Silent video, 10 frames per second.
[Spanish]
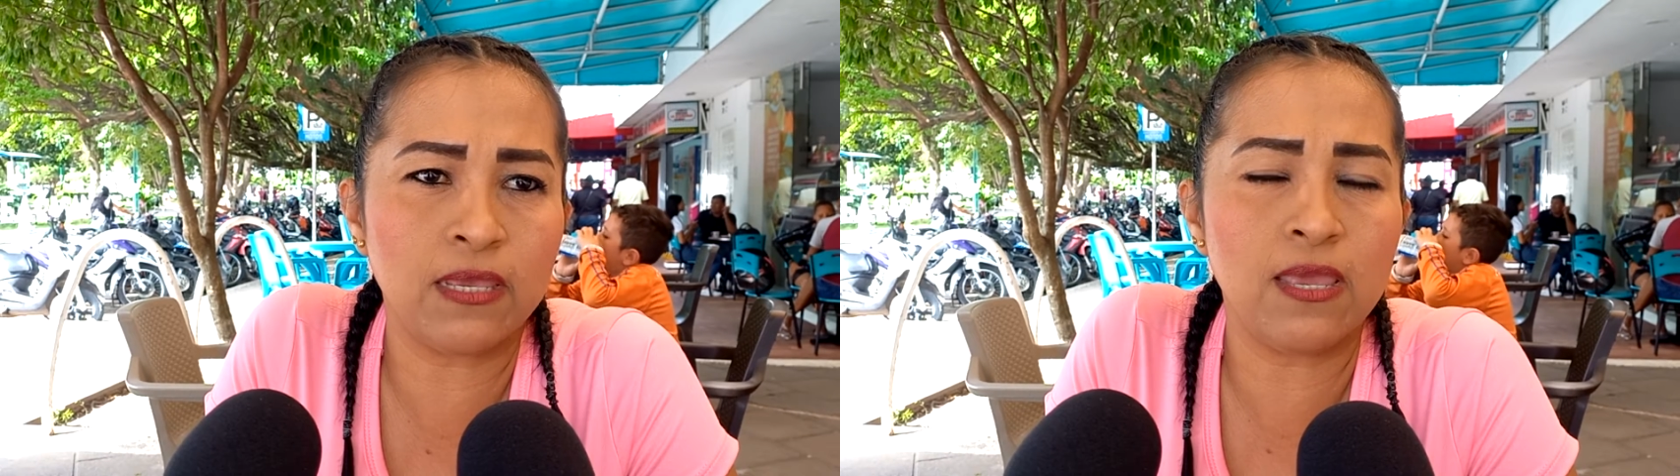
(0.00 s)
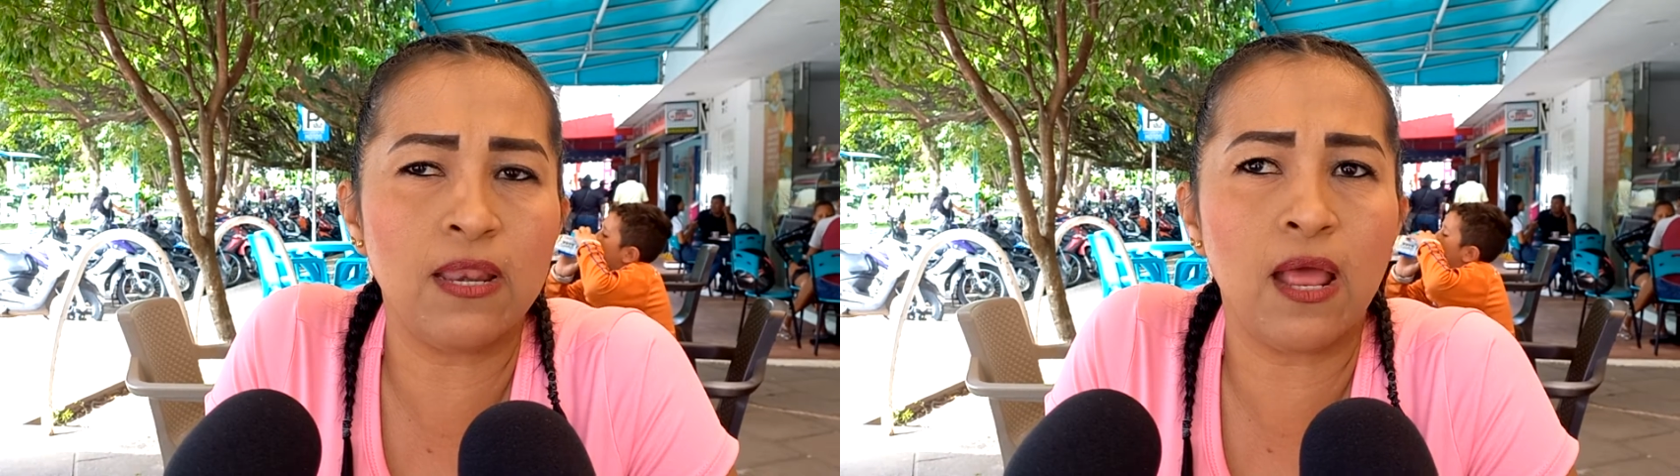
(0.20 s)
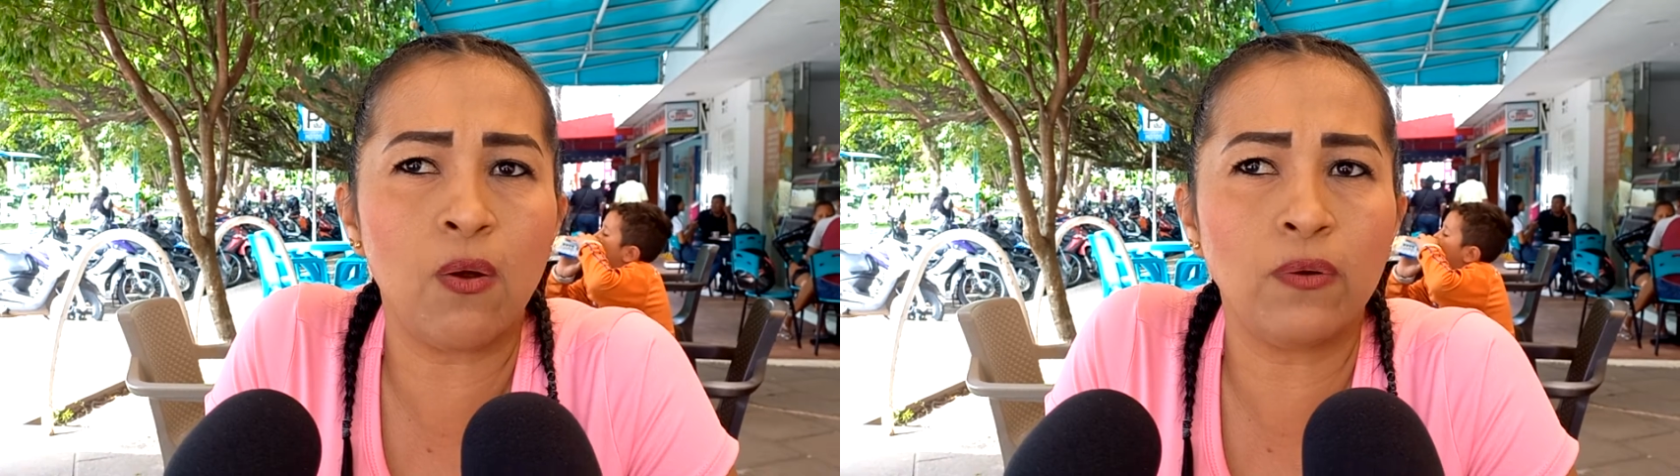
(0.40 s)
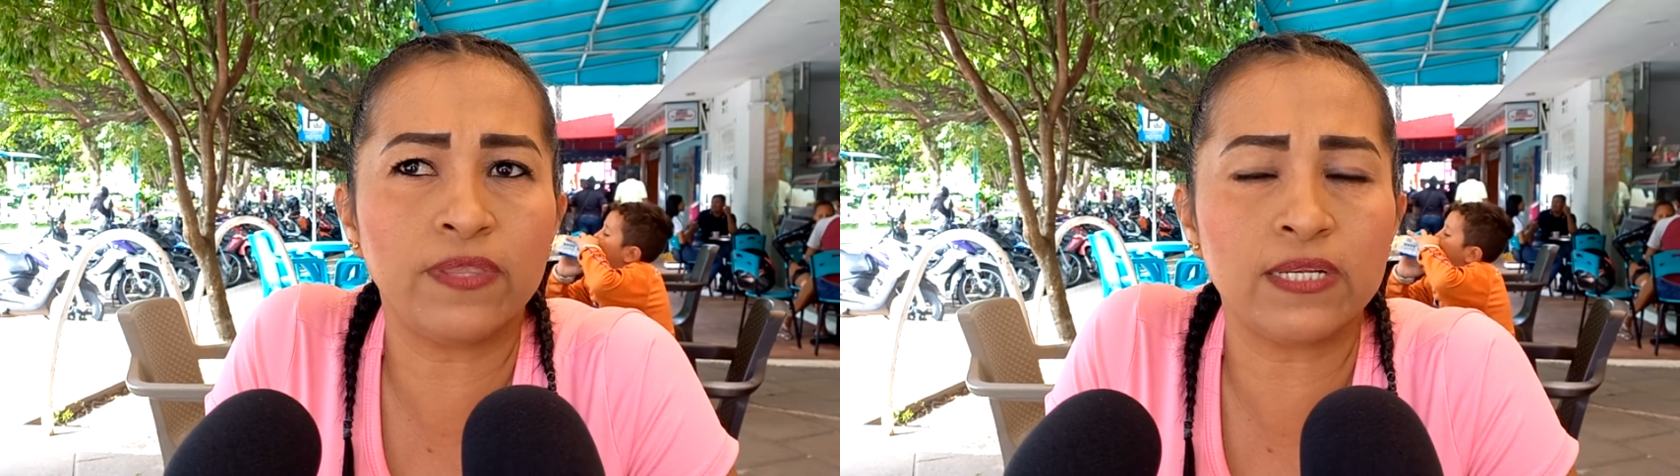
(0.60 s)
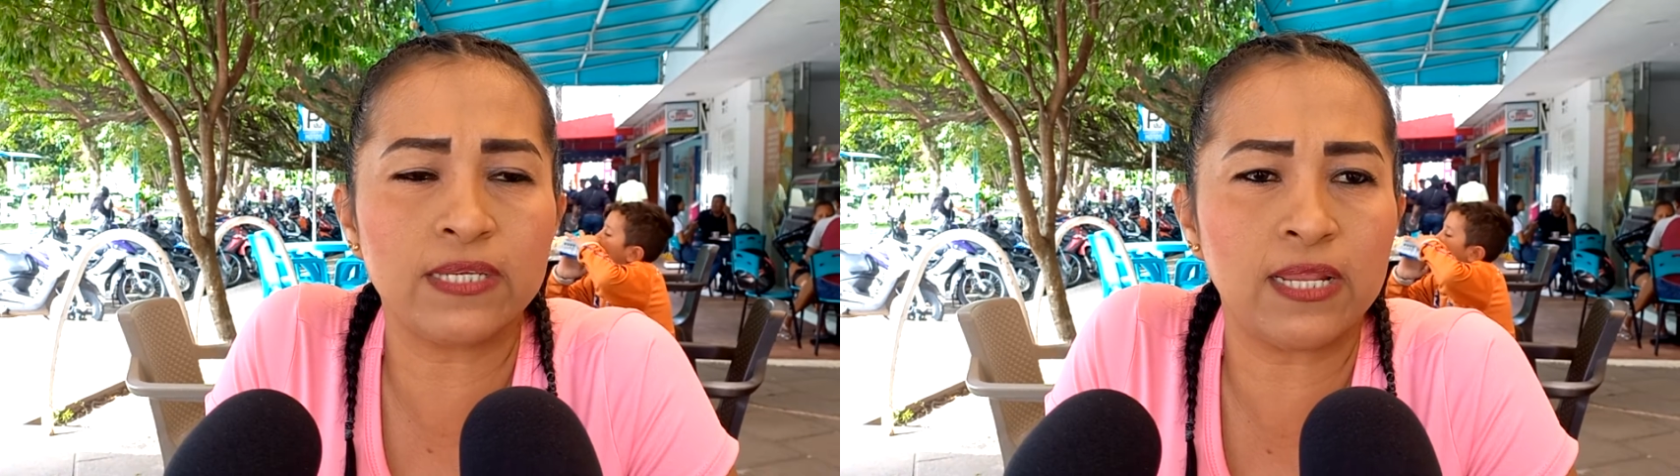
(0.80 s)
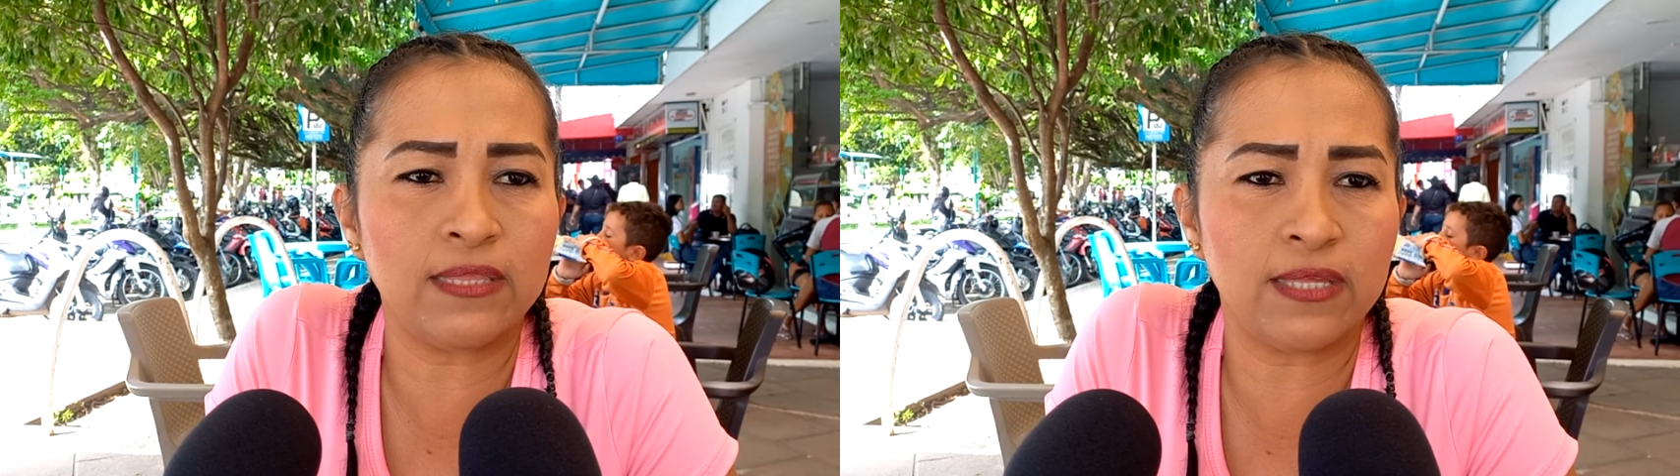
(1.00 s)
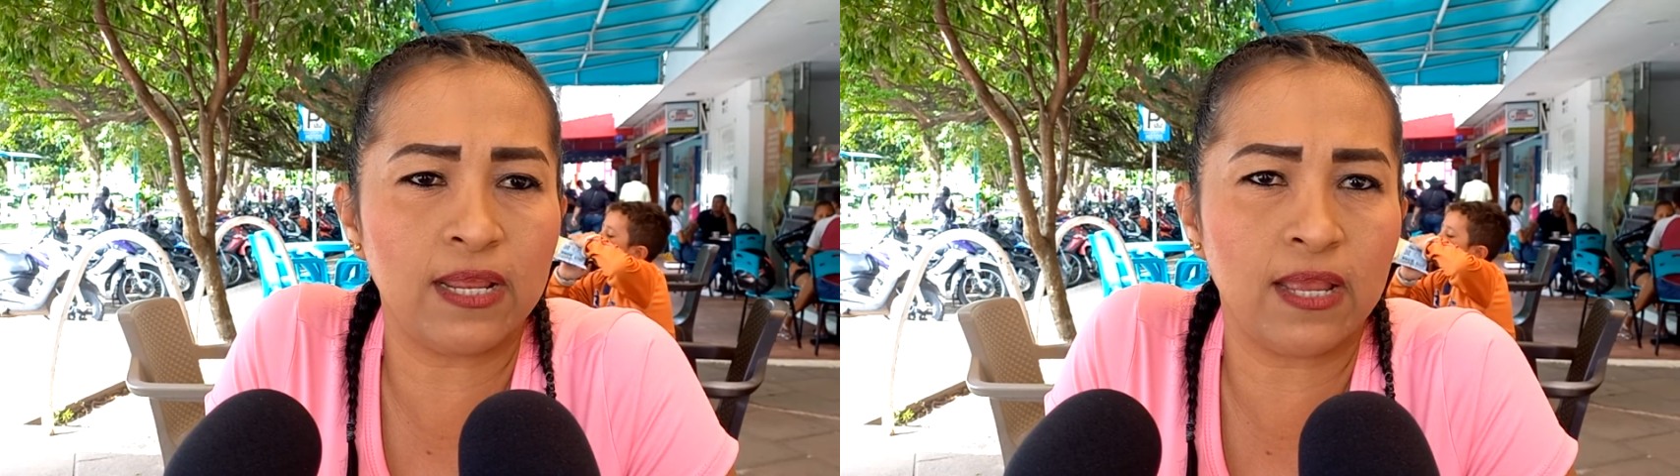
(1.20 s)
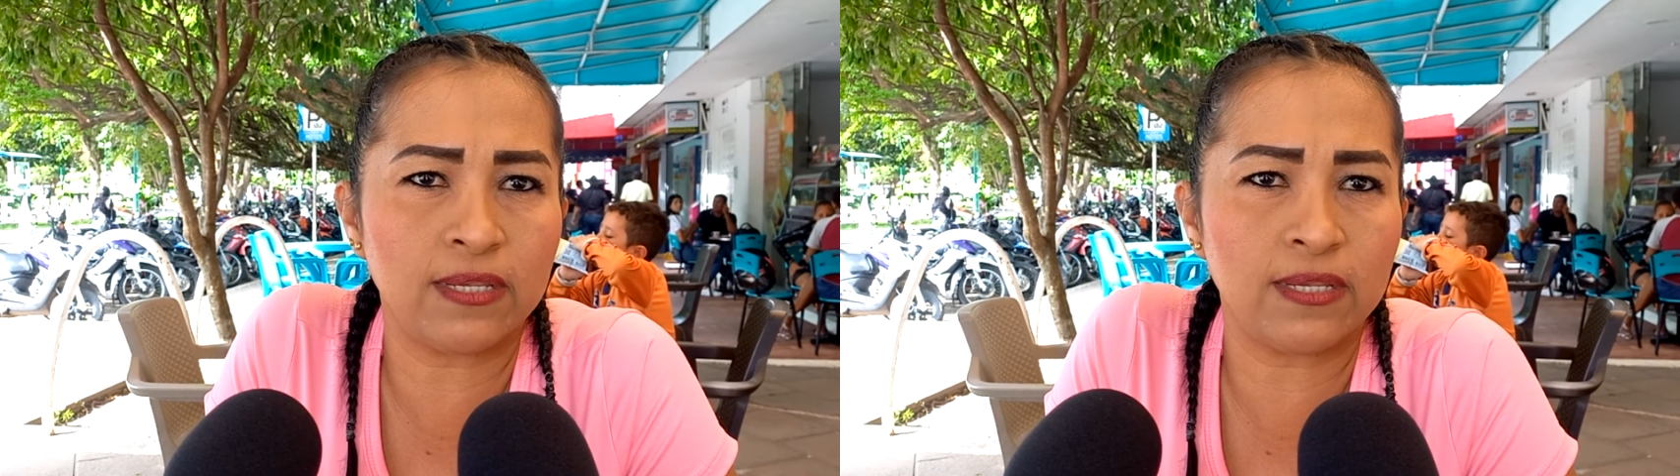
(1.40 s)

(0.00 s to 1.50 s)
Y la tercera entrega,